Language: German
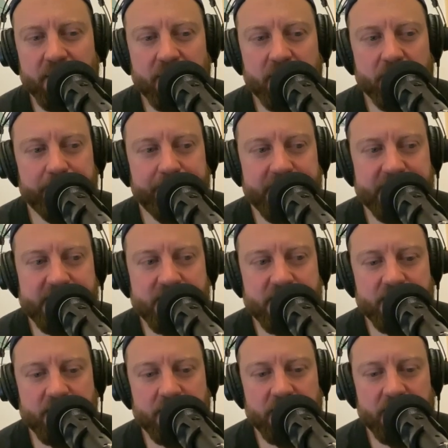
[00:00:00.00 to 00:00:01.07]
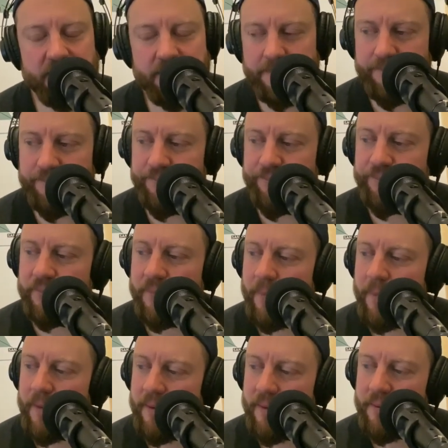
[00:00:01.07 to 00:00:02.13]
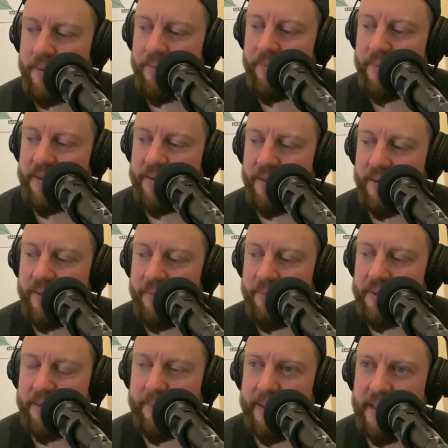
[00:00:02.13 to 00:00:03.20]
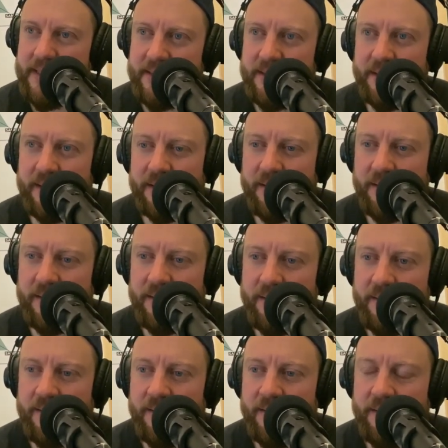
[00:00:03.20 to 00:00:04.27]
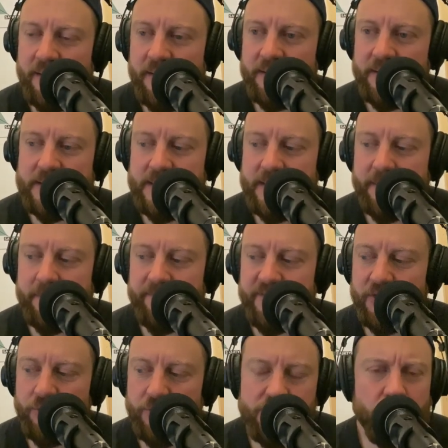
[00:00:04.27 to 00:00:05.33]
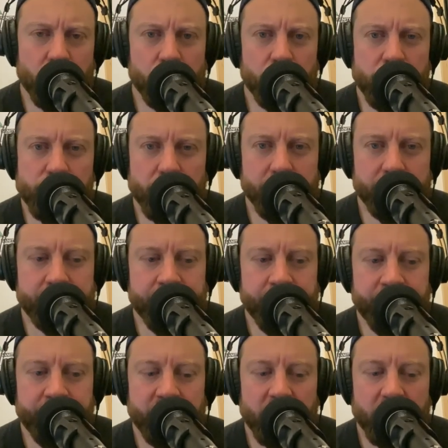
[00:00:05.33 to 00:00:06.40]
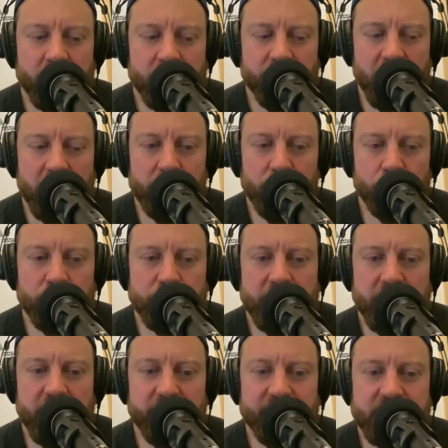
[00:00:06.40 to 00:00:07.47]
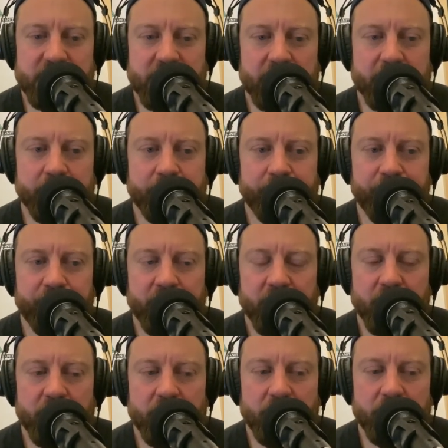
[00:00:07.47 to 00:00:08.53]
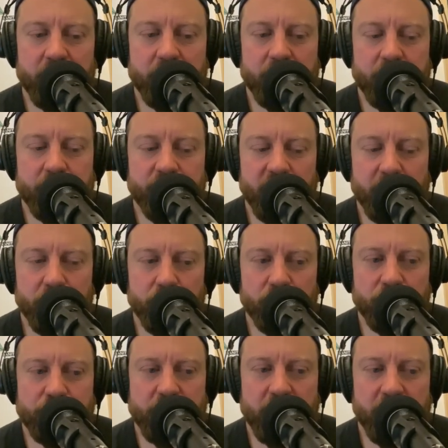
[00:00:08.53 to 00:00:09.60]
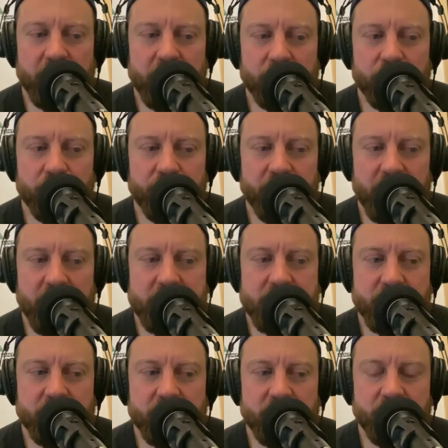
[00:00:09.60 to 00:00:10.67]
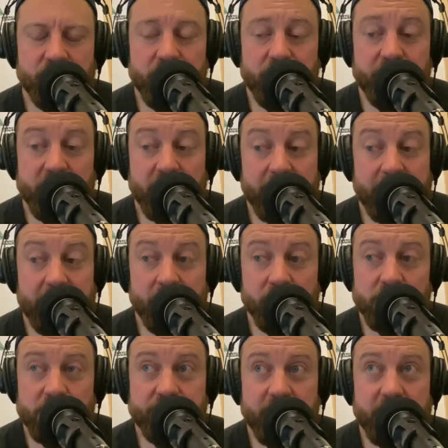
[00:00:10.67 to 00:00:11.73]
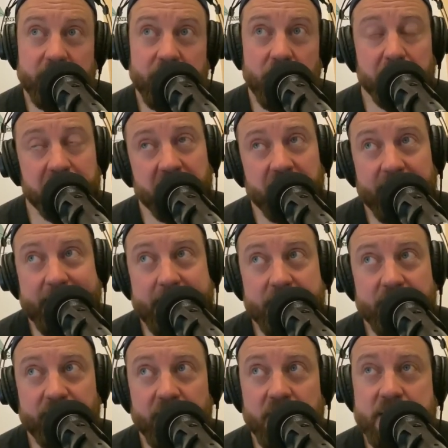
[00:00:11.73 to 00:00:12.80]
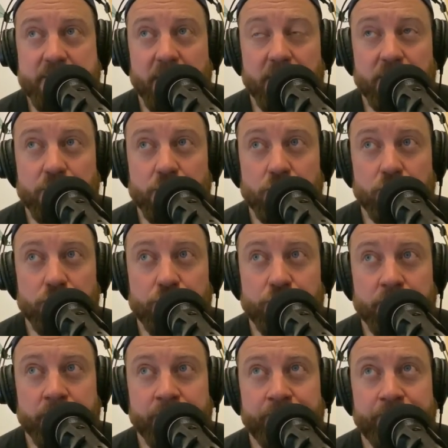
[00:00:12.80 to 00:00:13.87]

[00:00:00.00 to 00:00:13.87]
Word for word: Dinner mit, ähm, mit, der, mit der Partnerin des Lebens. Und das ist auch gut so. Wir haben unterschiedliche Facetten, ähm, wir haben unterschiedliche Art und Weisen, wie wir reden und so weiter, aber vielleicht wäre es mal ganz gut,